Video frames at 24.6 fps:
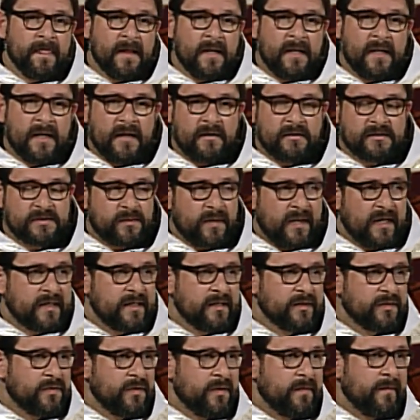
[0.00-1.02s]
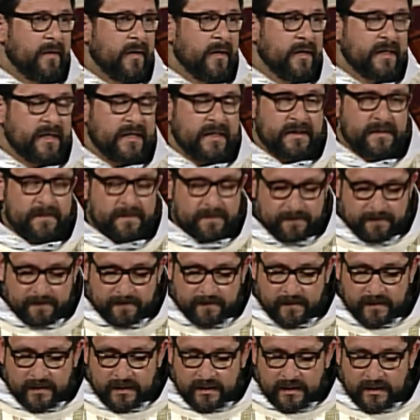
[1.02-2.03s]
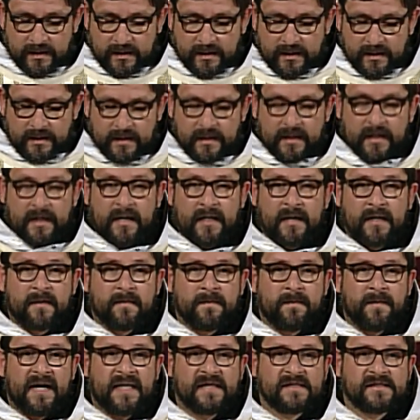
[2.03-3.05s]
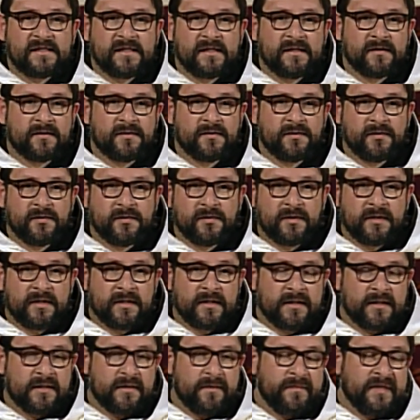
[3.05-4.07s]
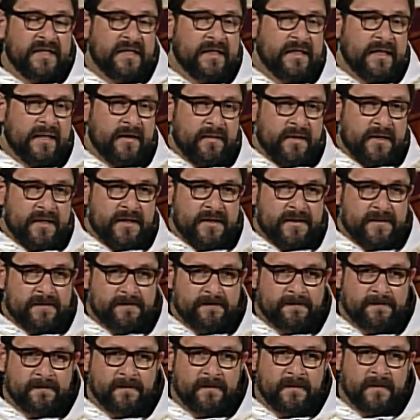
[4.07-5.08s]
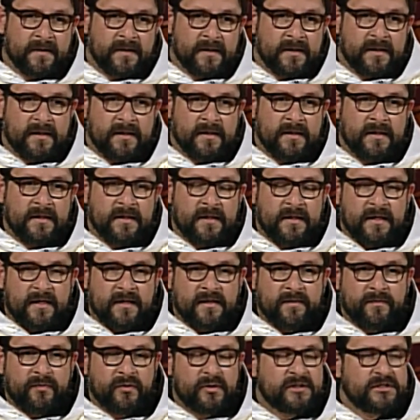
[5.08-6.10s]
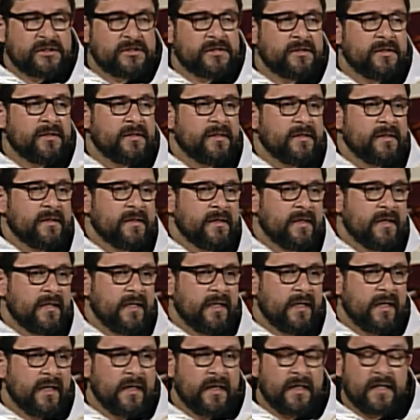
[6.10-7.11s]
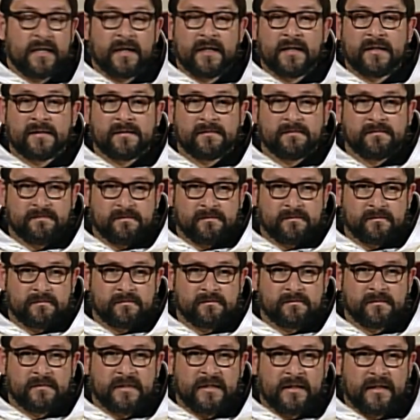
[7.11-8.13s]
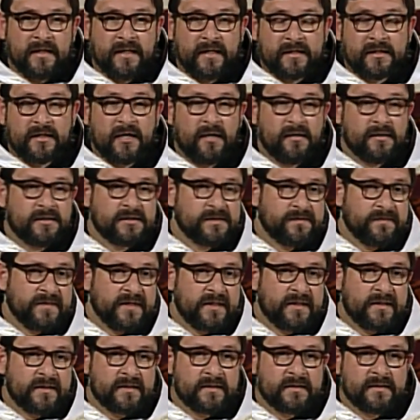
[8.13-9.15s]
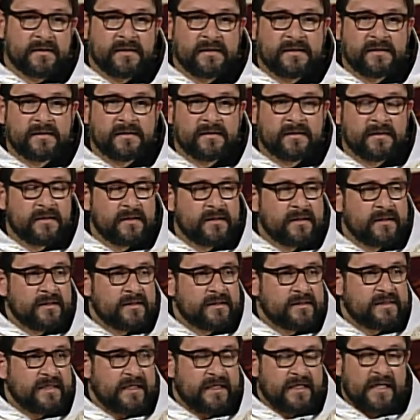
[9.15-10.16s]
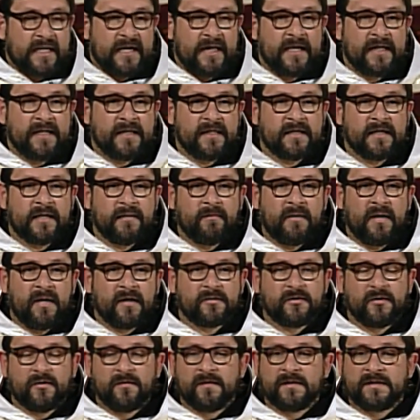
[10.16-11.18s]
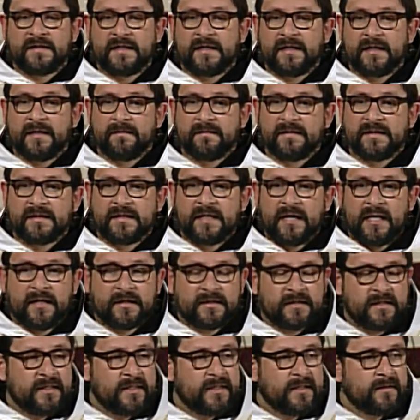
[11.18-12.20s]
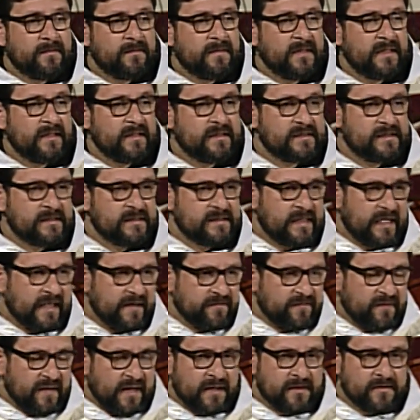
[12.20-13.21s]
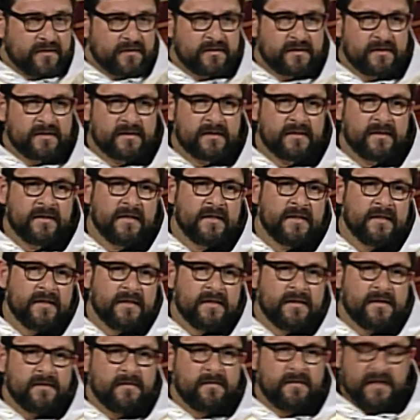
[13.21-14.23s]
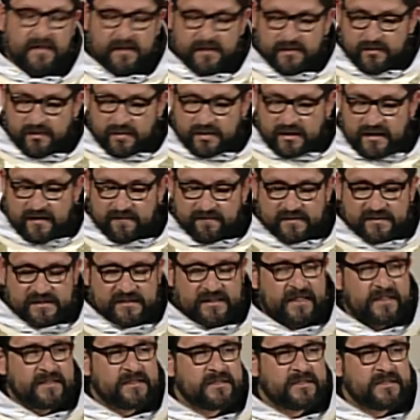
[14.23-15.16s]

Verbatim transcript: en California y en cierto momento estaba caminando por un eh, supermercado y pasé por el área de eh, las carnes. El carnicero me reconoció, me saludó, fui a saludarlo, hablarle.